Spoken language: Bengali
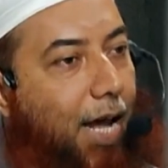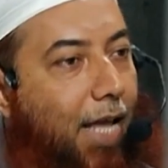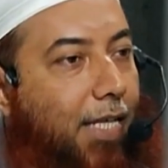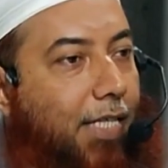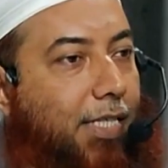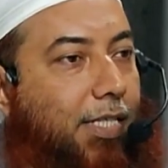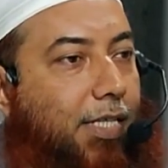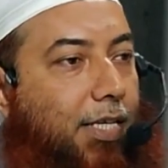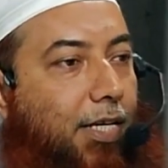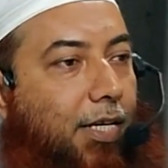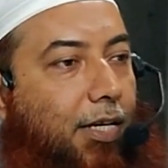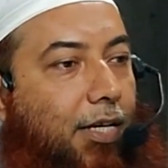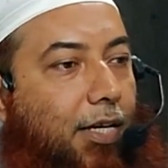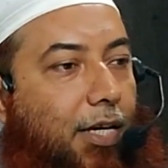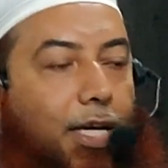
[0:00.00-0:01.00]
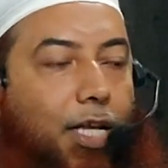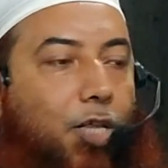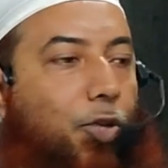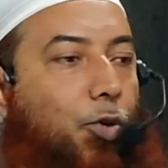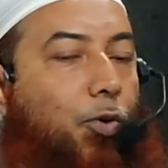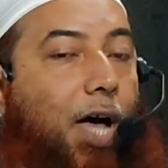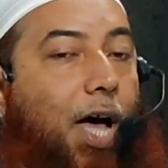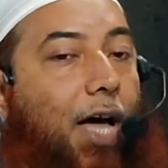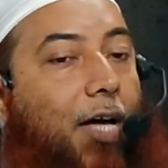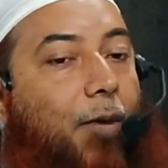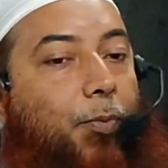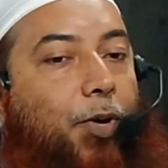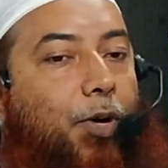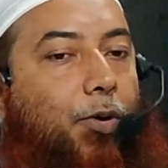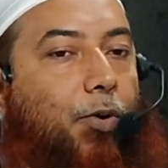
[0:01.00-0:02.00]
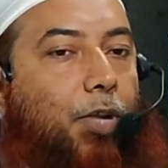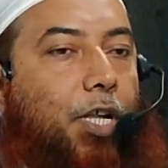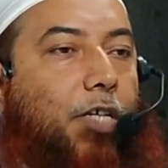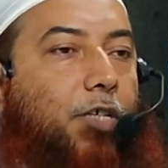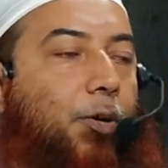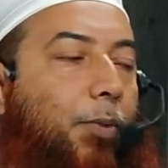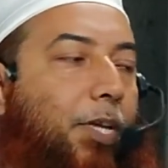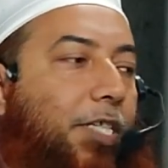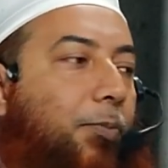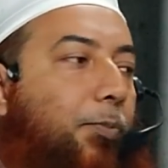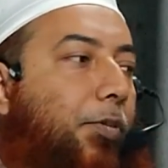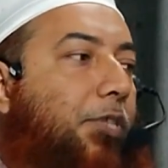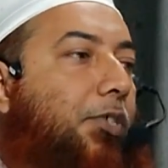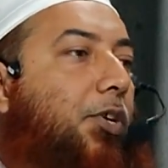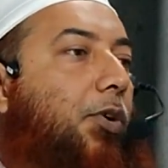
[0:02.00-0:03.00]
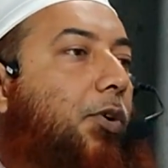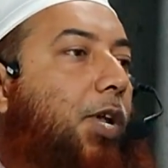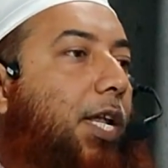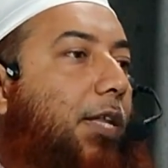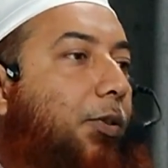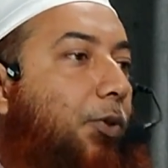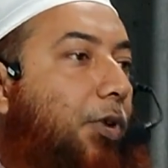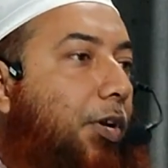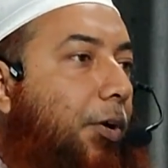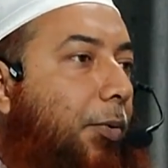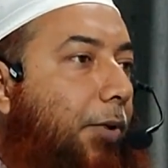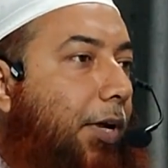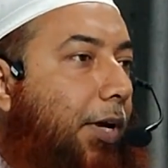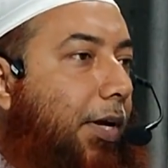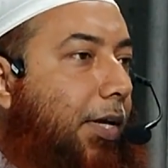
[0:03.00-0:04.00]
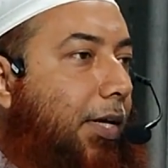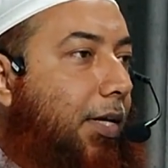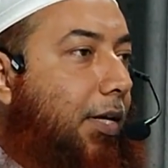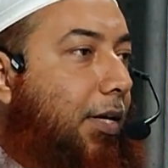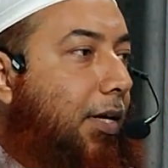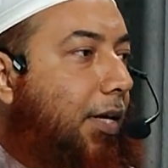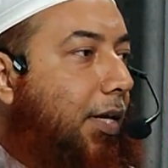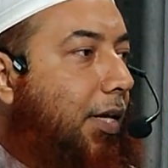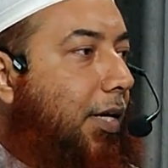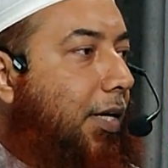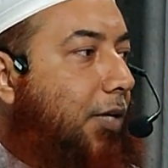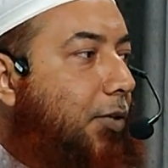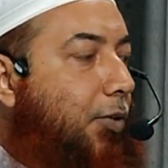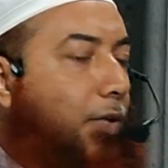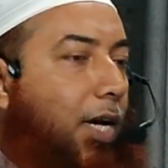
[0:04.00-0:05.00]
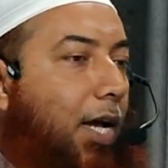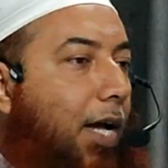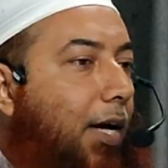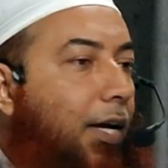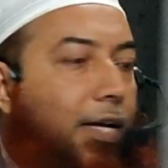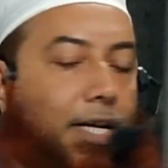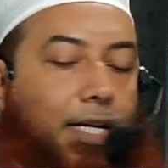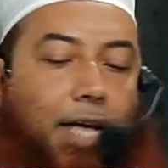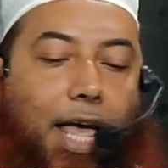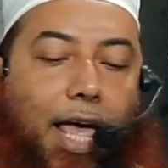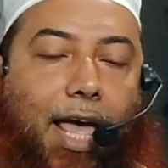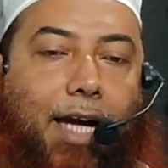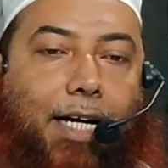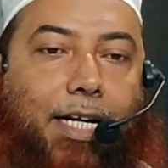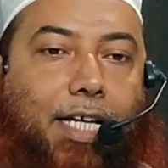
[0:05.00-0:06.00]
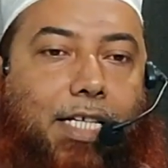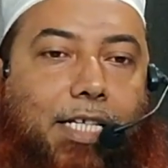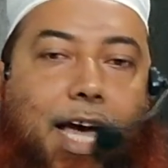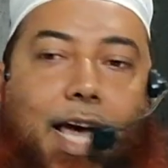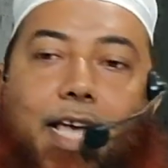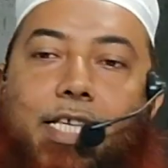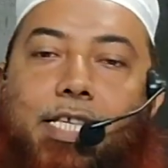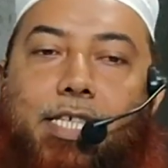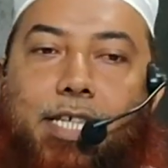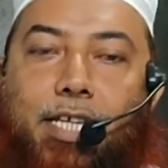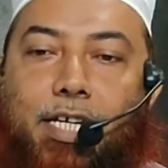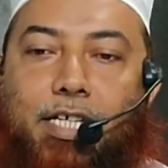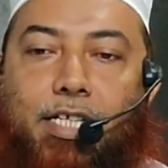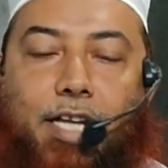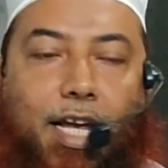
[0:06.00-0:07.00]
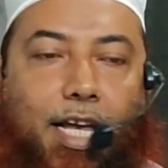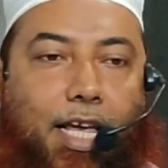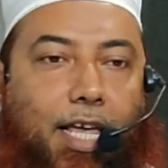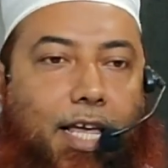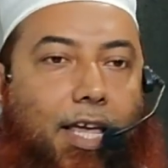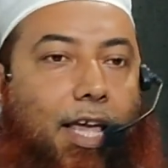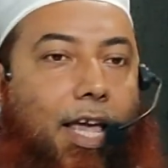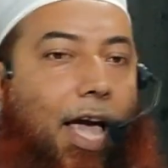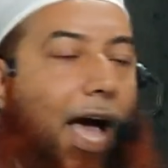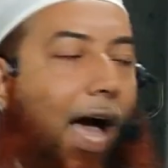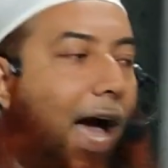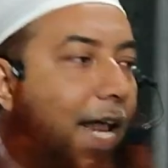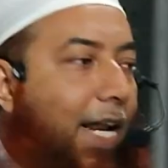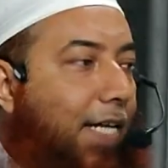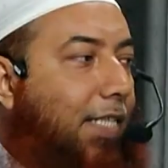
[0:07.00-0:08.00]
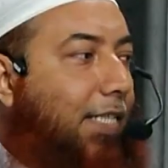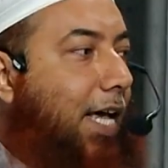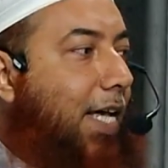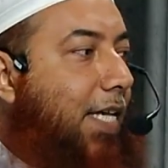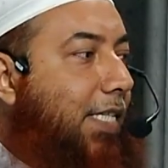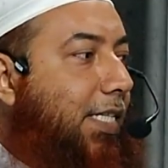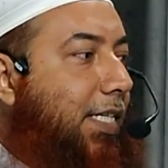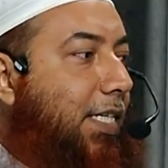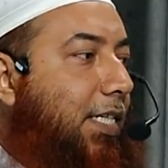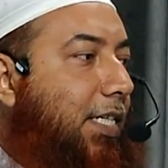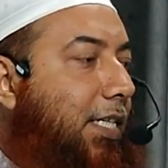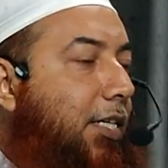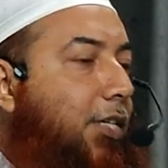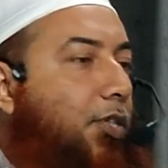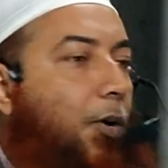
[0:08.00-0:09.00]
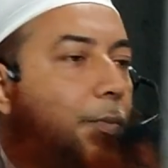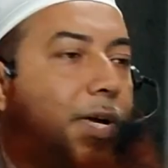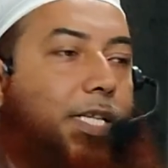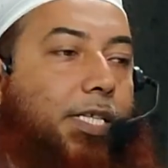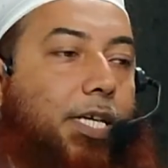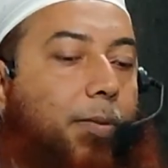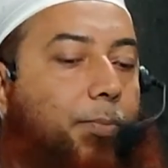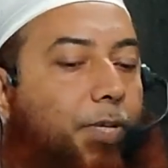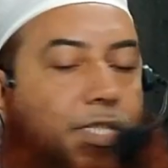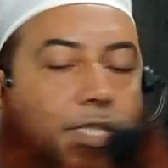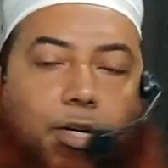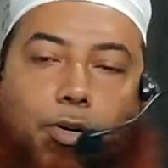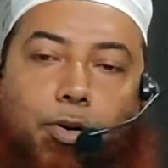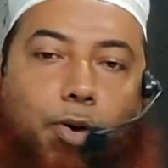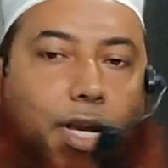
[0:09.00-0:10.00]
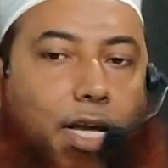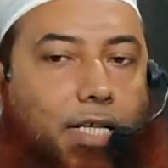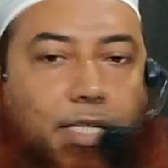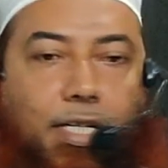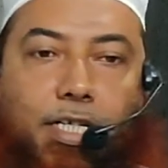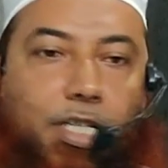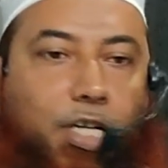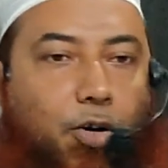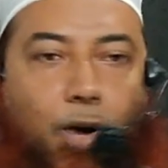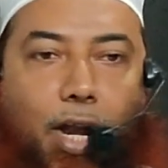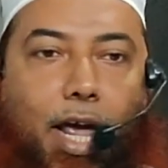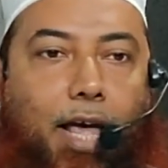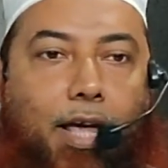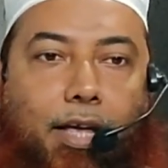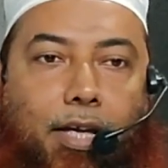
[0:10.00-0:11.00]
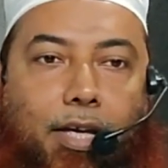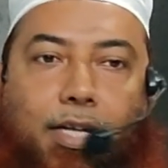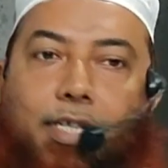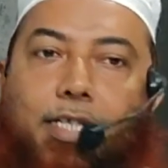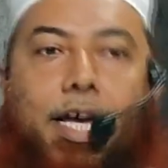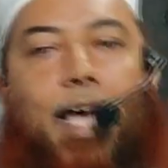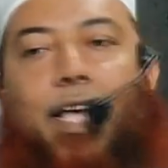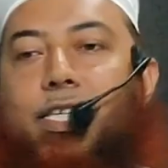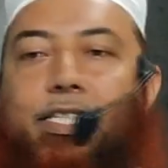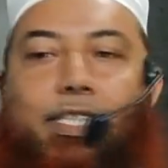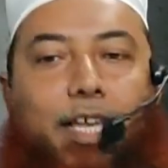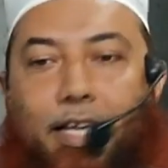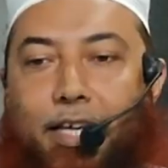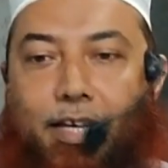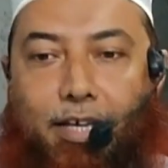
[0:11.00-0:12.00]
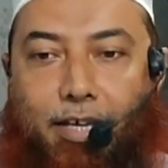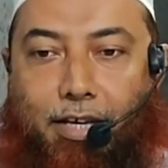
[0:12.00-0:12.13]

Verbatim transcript: জায়েজ কিন্তু আগে পরে করলে সমাজে বিশৃঙ্খলা তৈরি হবে সুতরাং একটা জায়েজ জিনিস রেখে আরেক জায়েজ জিনিস নিয়ে সমাজে বিশৃঙ্খলা সৃষ্টি করা জায়েজ নেই